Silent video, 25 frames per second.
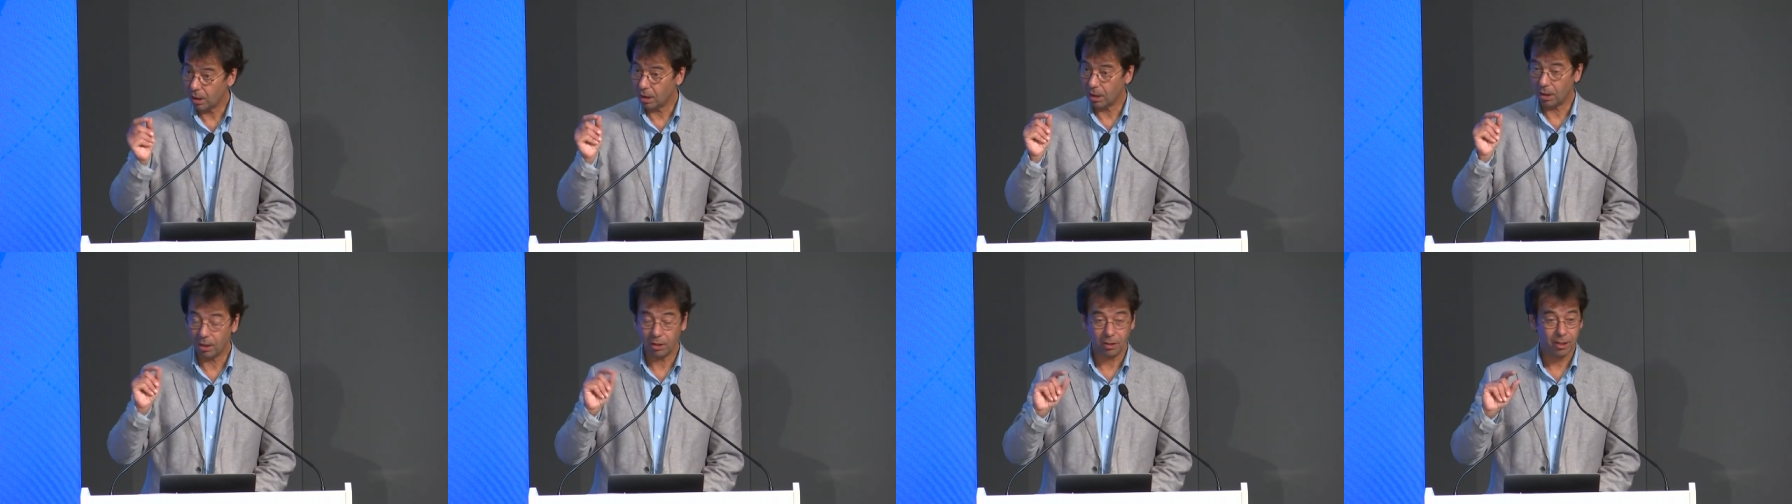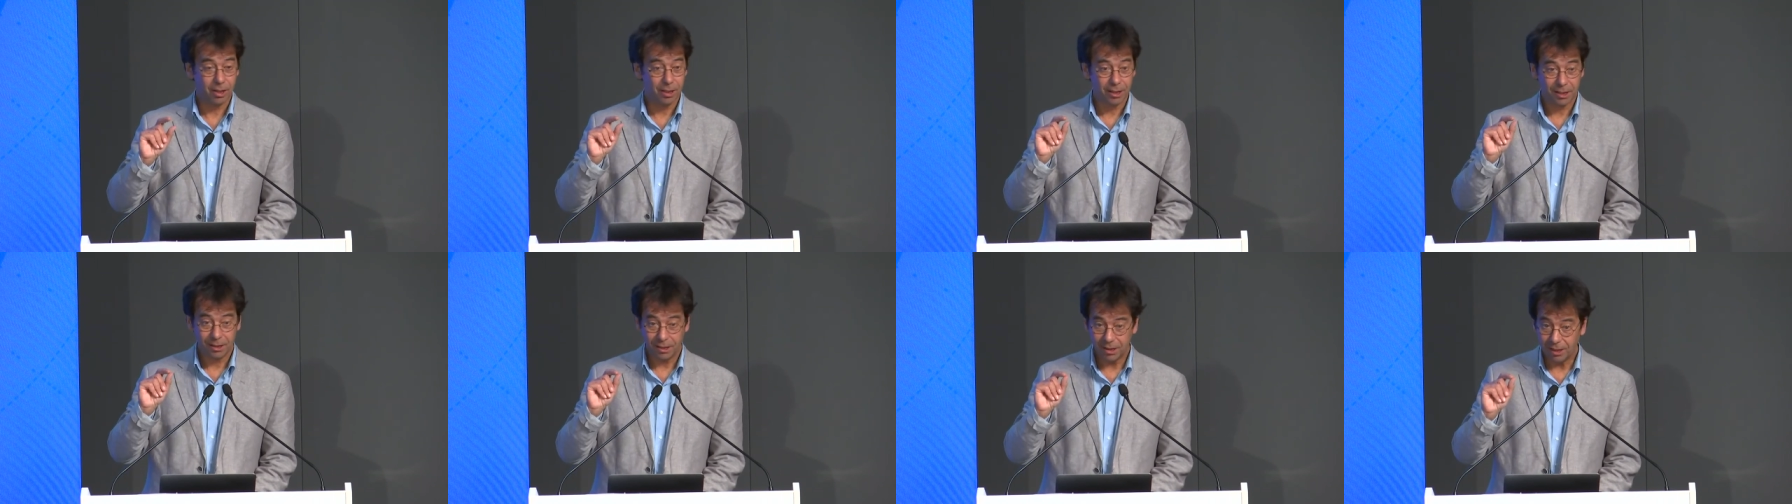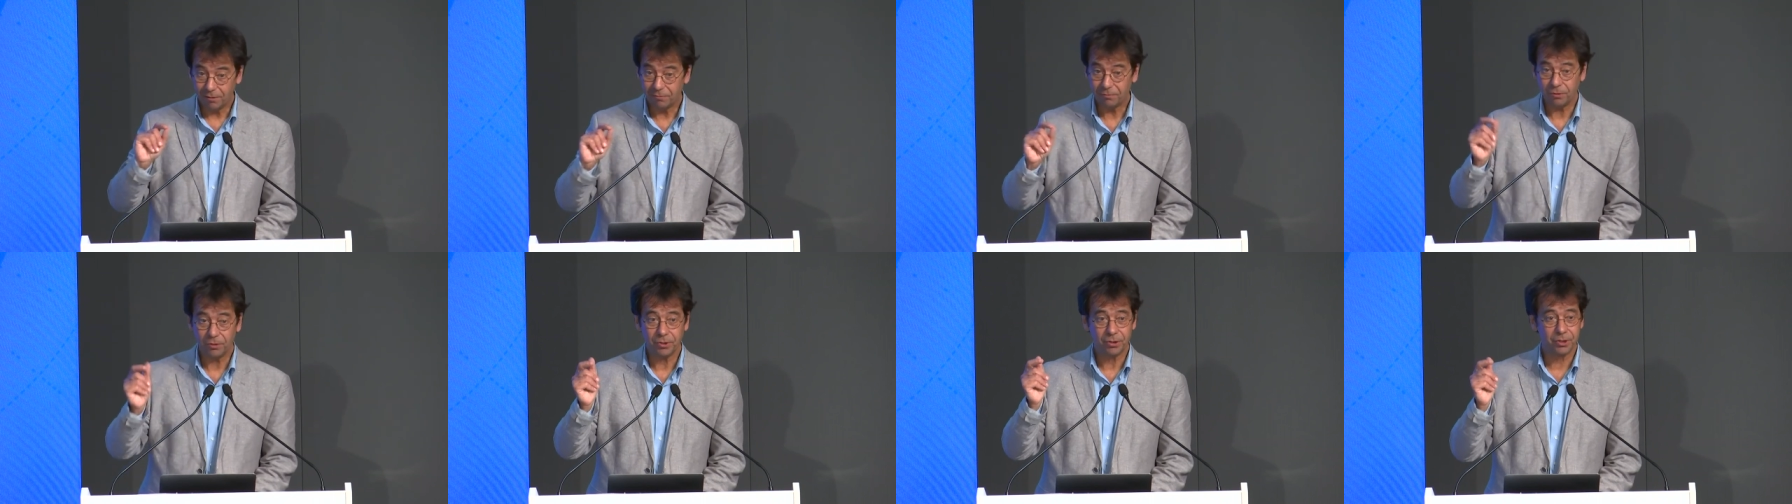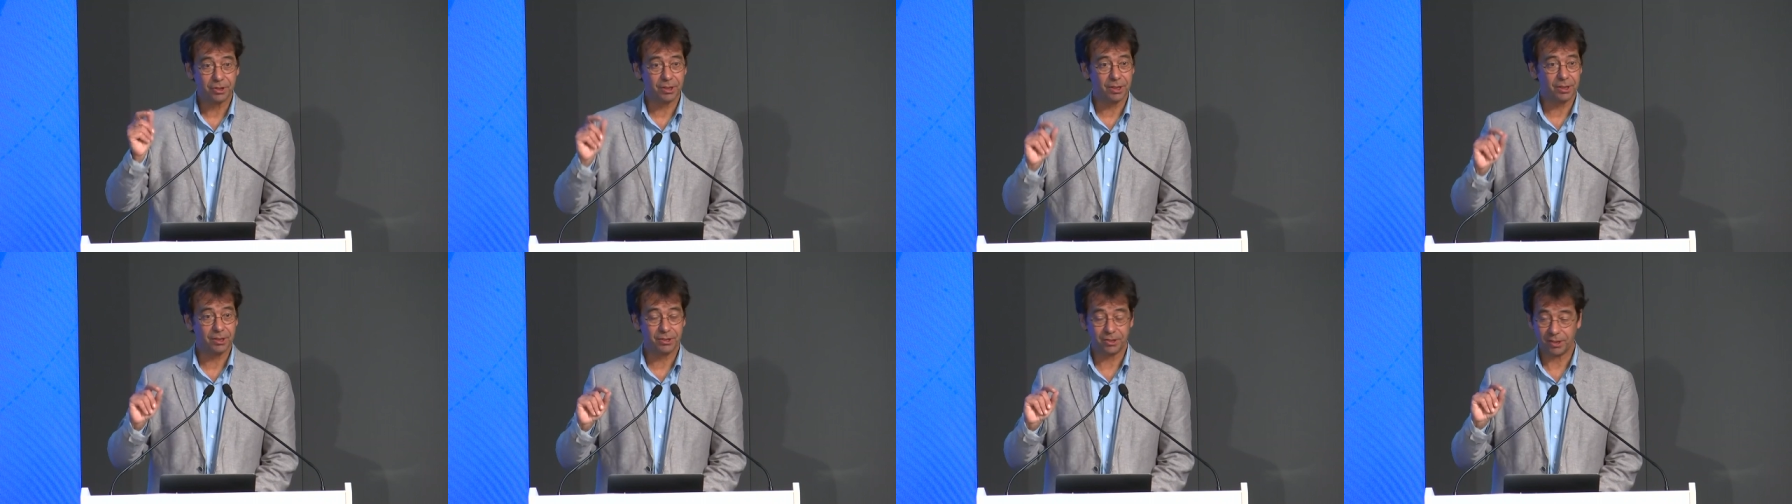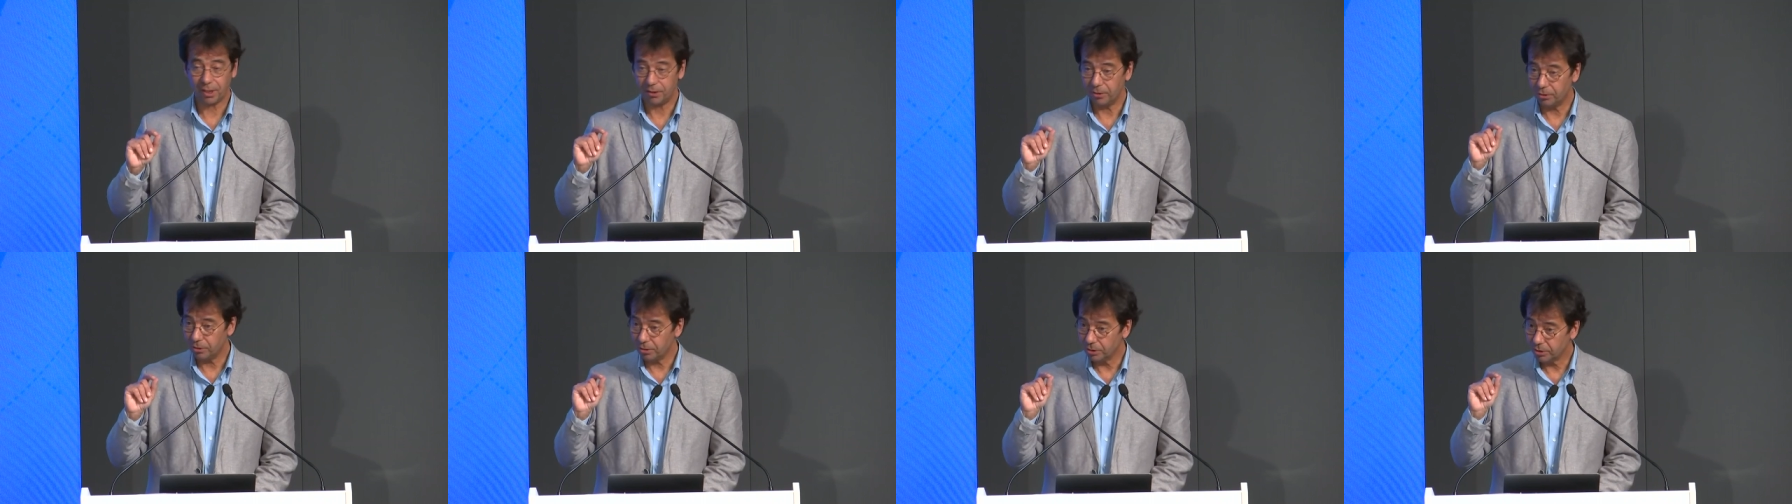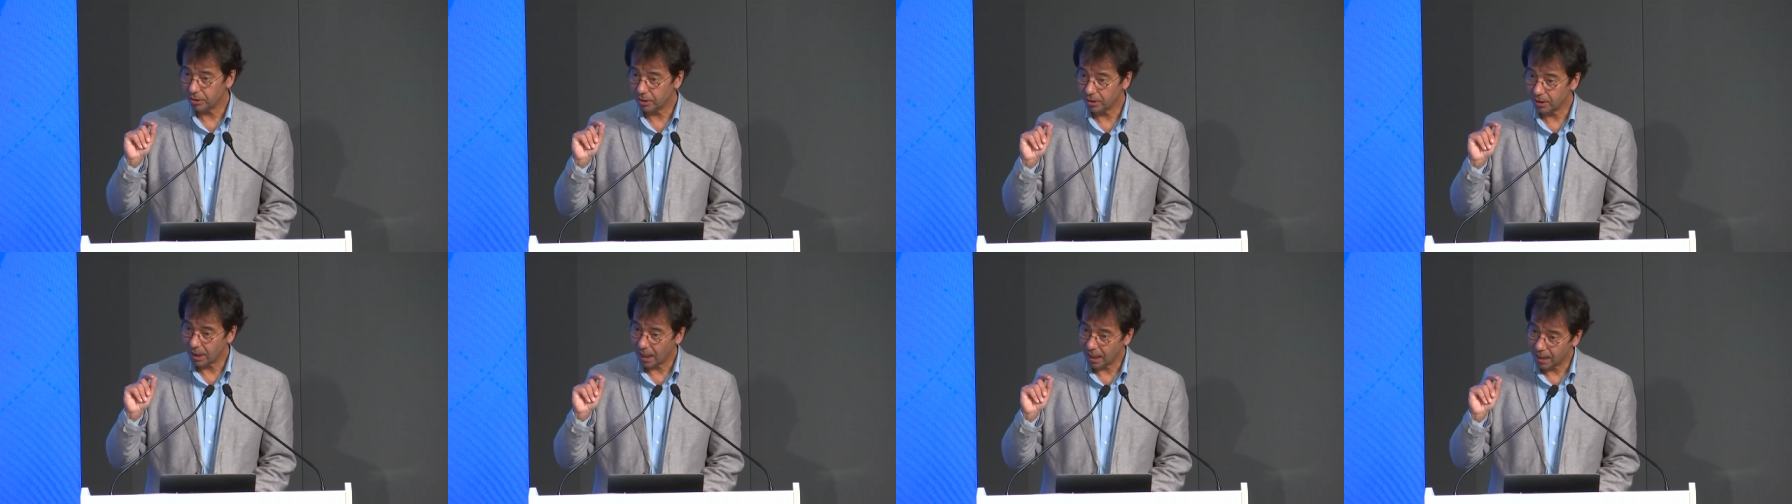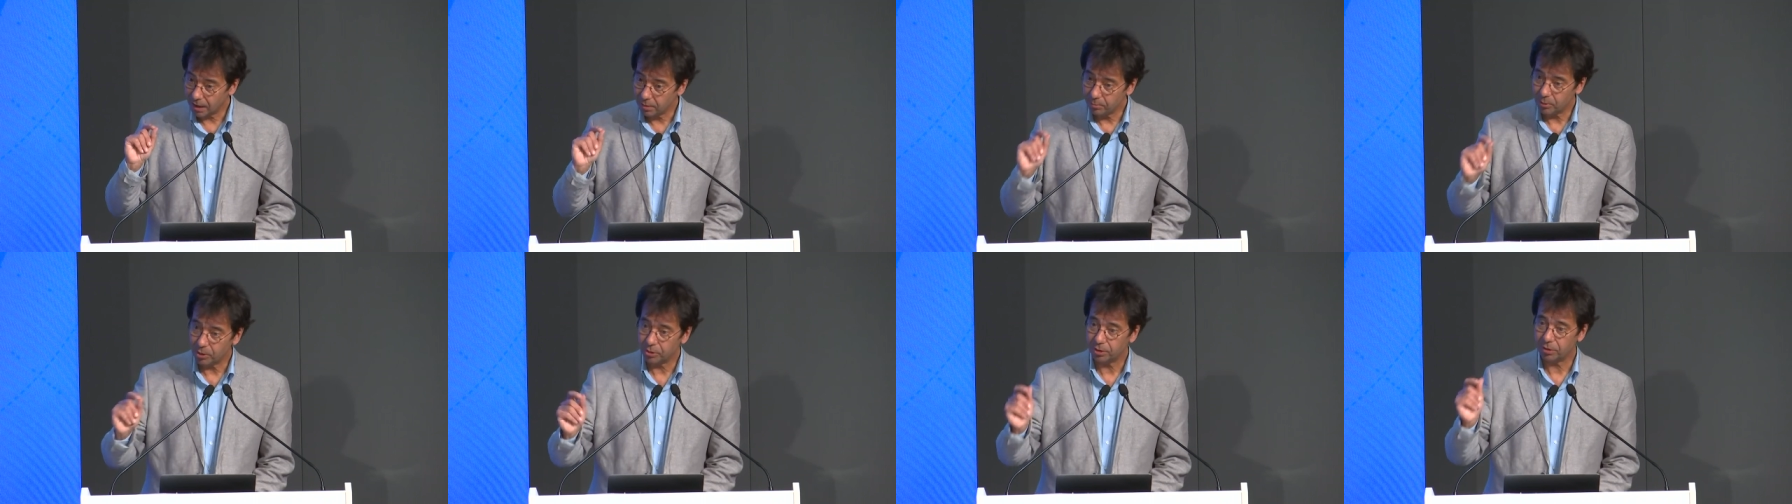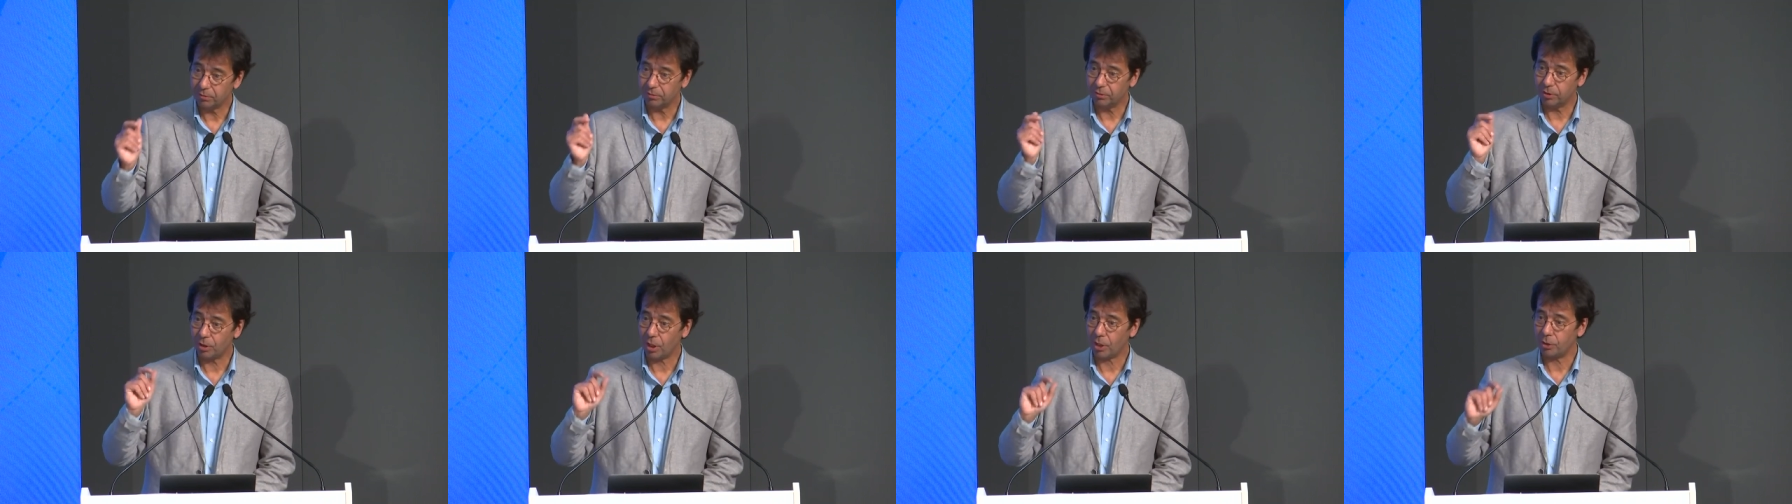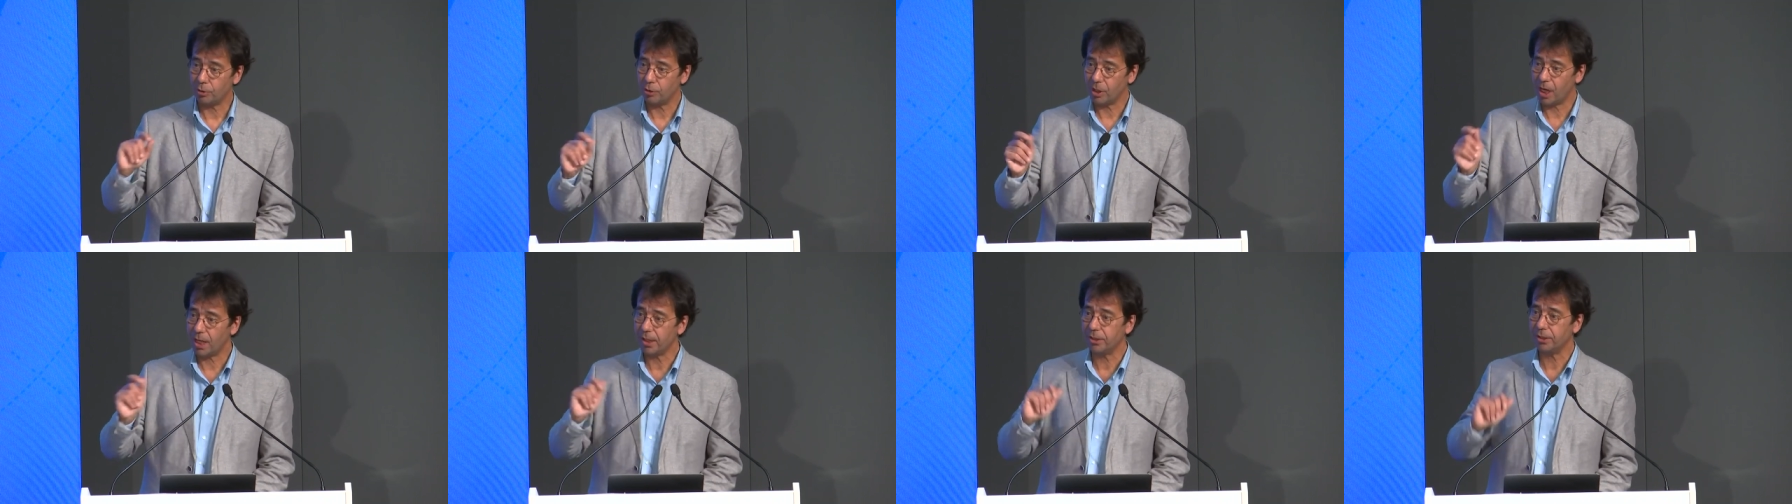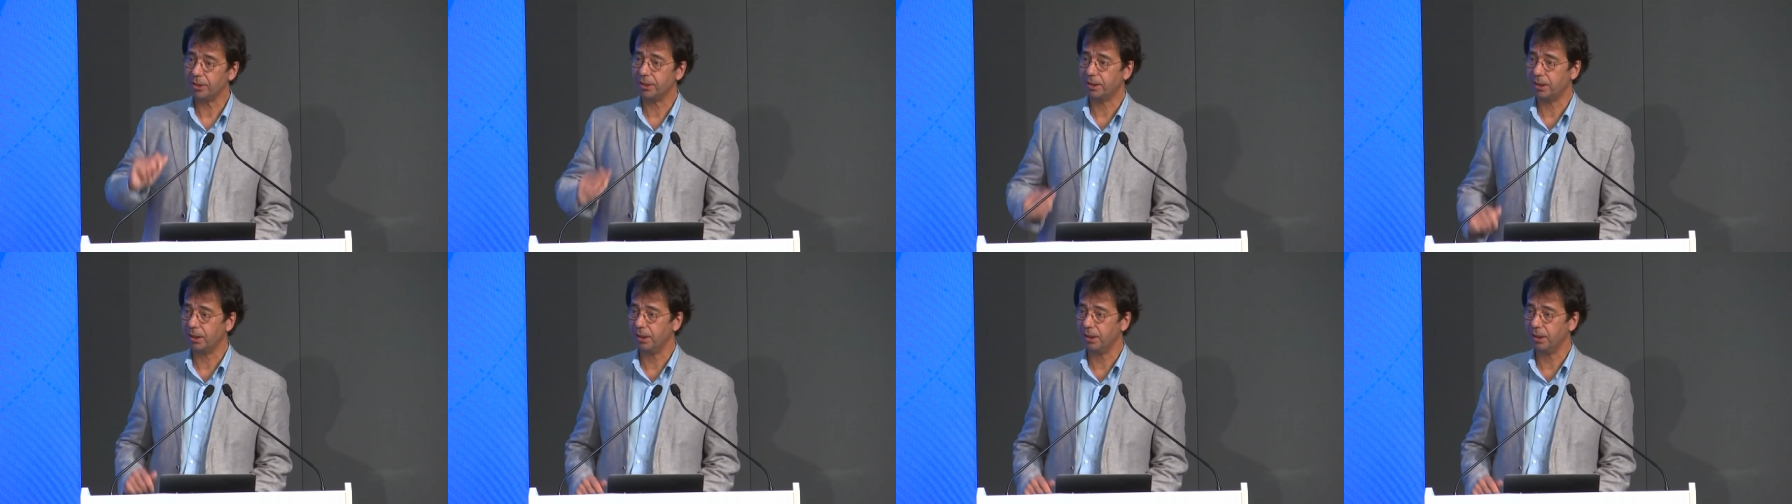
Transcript: même s'il y a des différences et des,